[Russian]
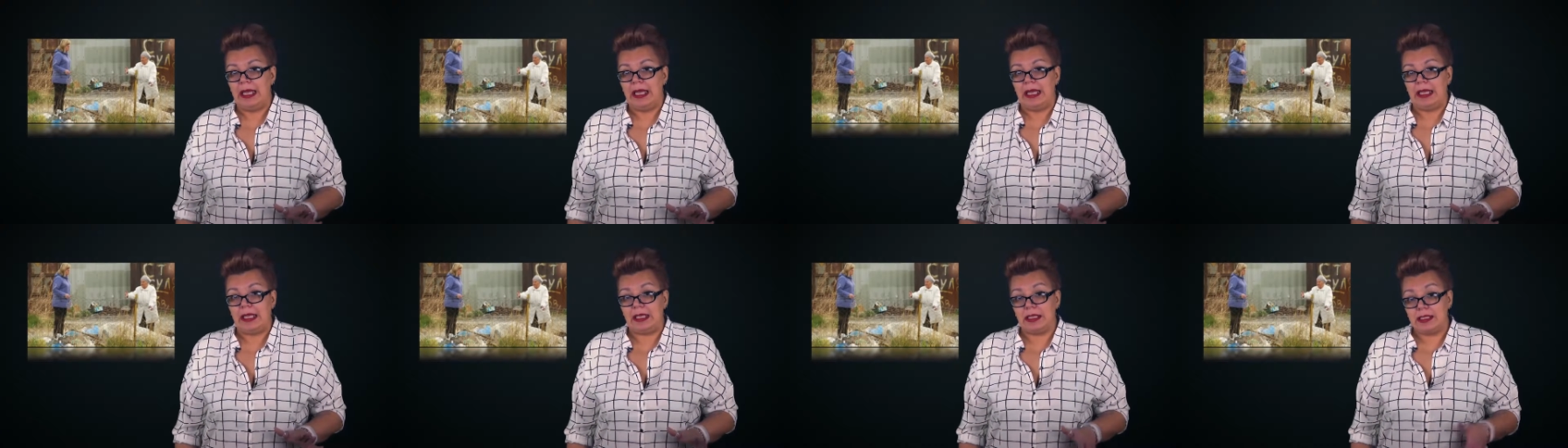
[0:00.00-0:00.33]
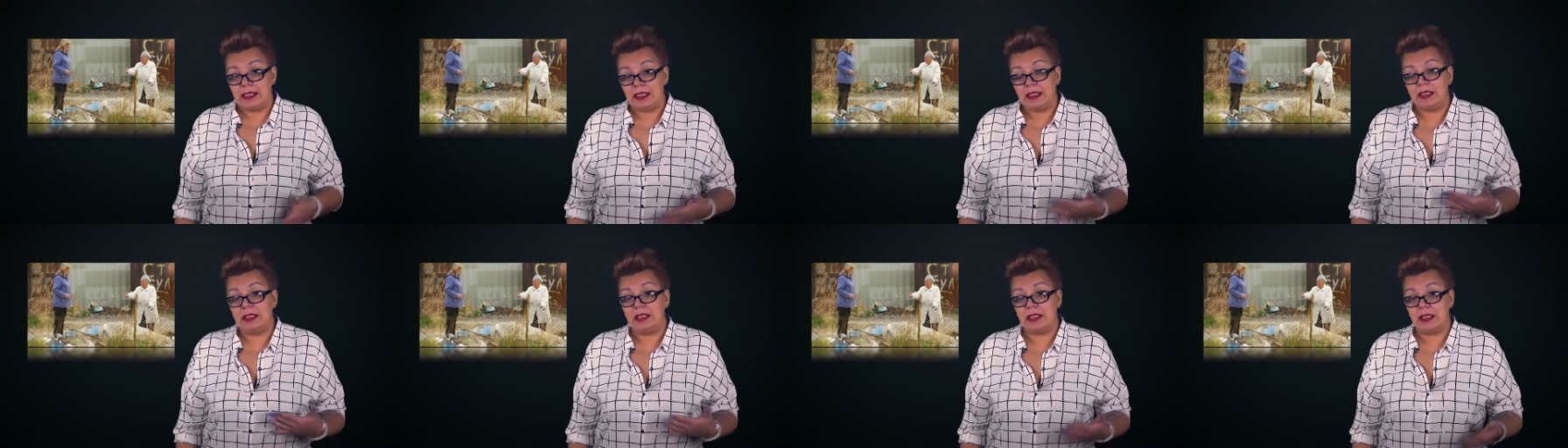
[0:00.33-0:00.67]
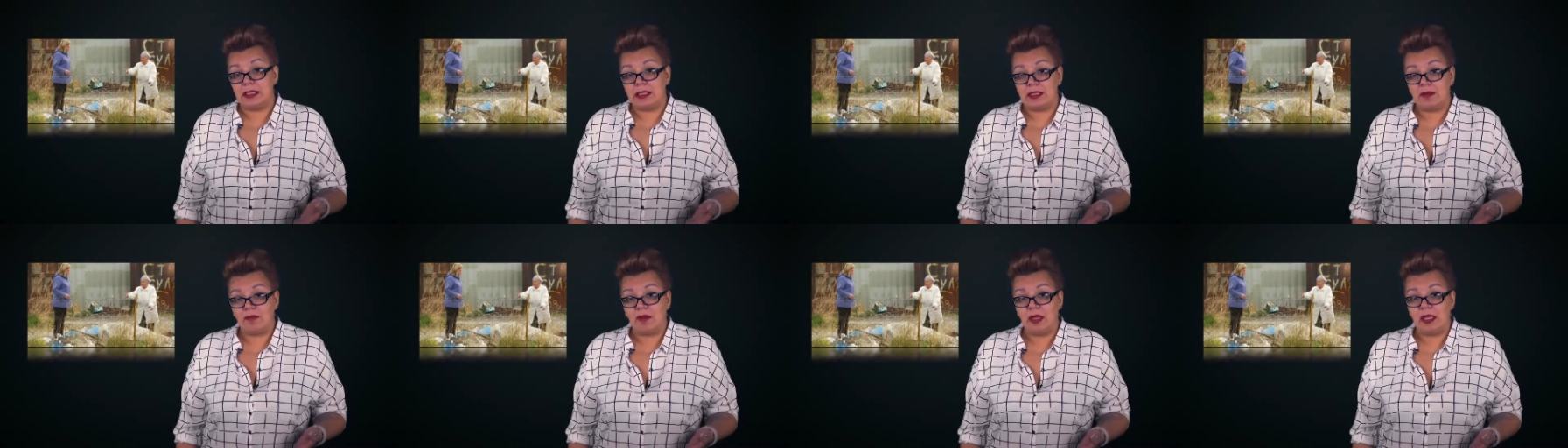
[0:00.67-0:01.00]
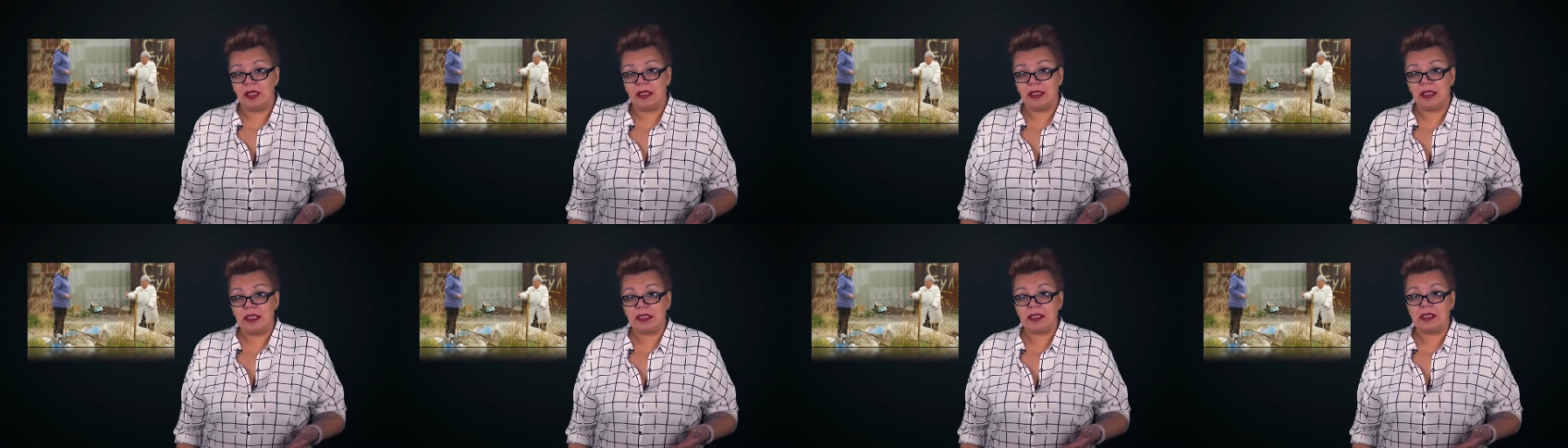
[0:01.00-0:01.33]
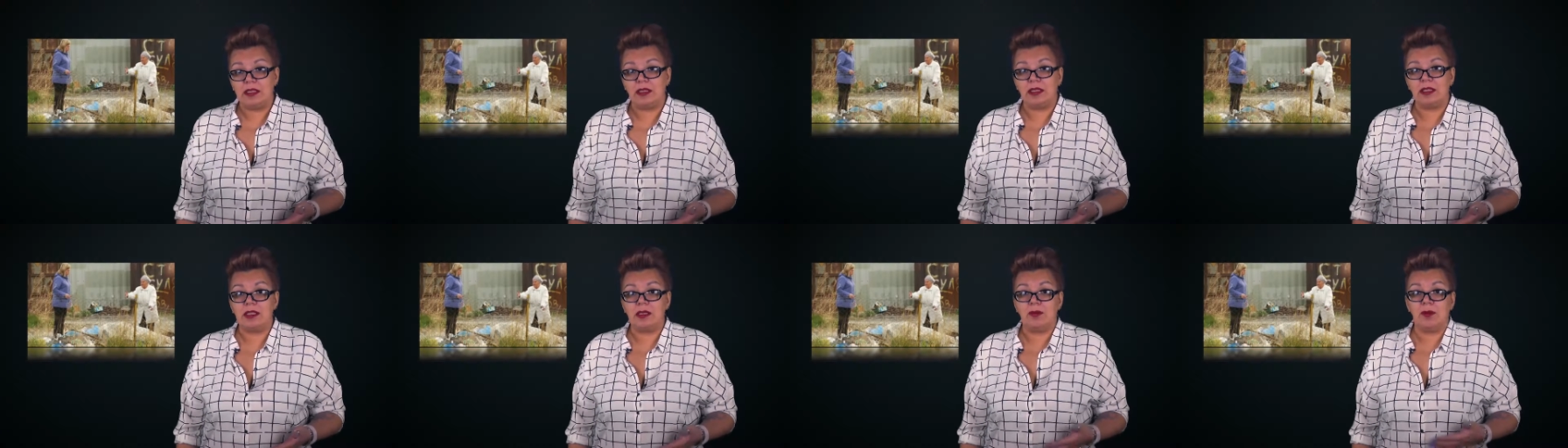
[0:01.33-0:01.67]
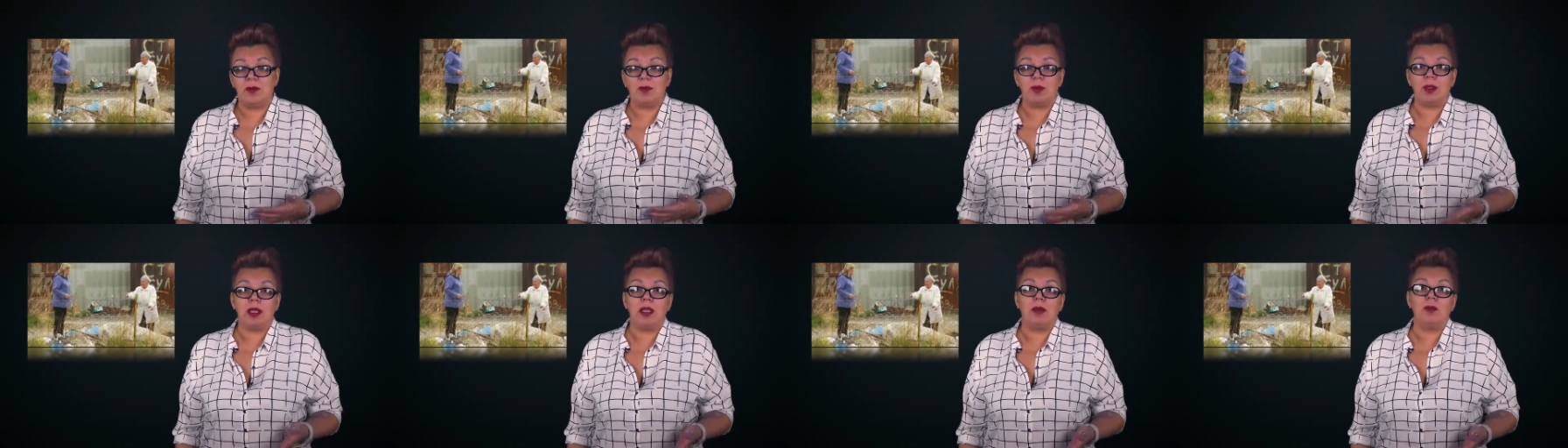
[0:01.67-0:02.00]
И заинтересовала нас эта
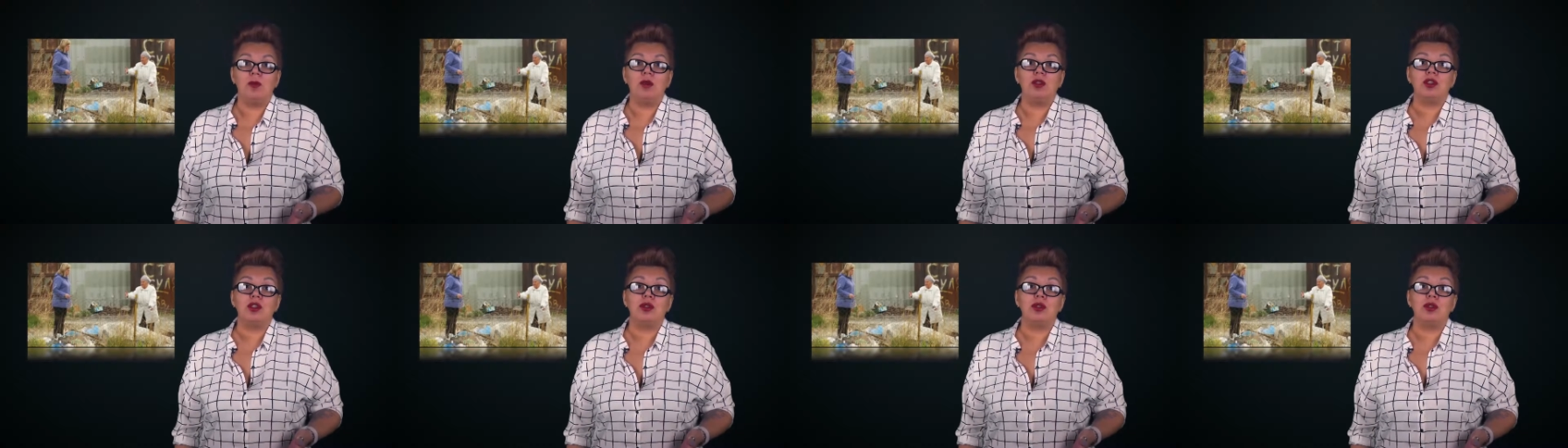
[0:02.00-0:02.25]
тема потому,